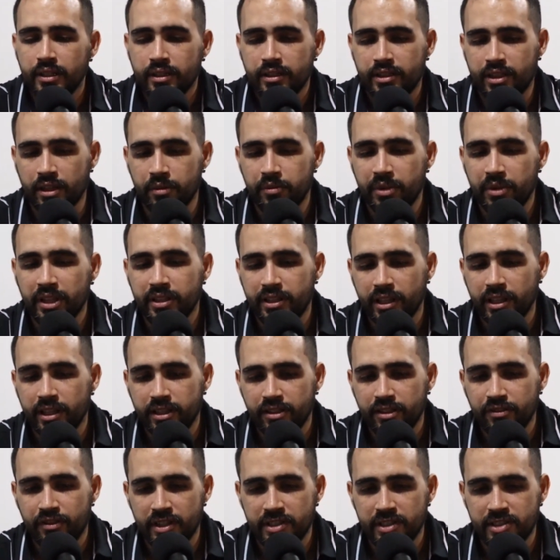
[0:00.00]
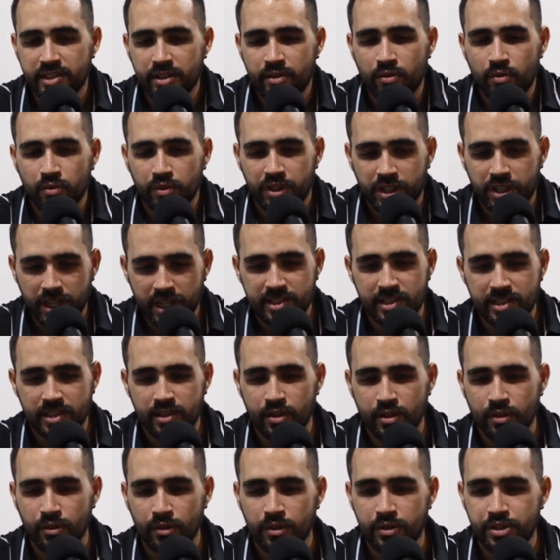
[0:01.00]
também tenta fazer com que essa
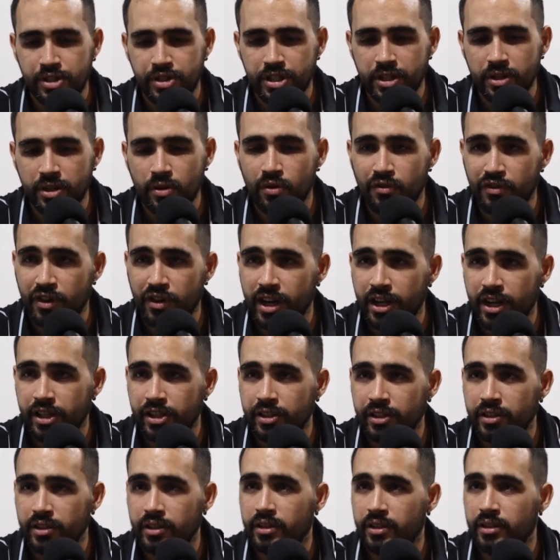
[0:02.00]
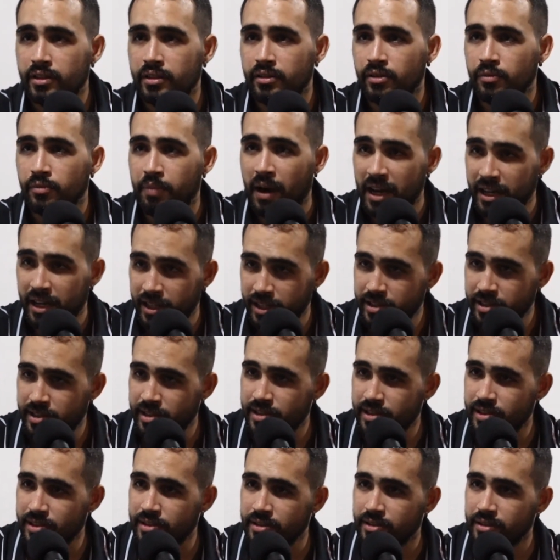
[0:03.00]
teologia governe
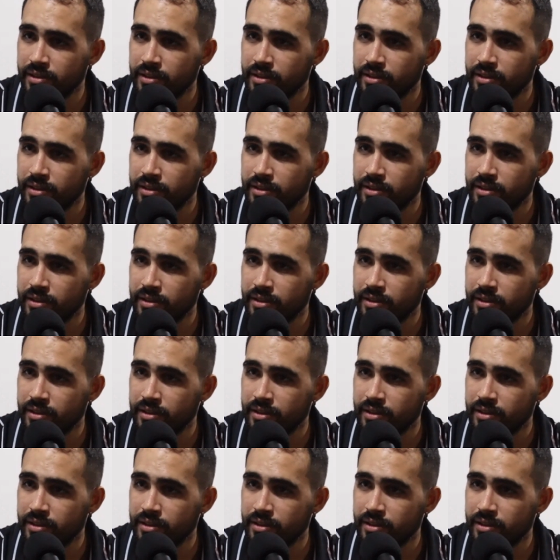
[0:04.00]
países.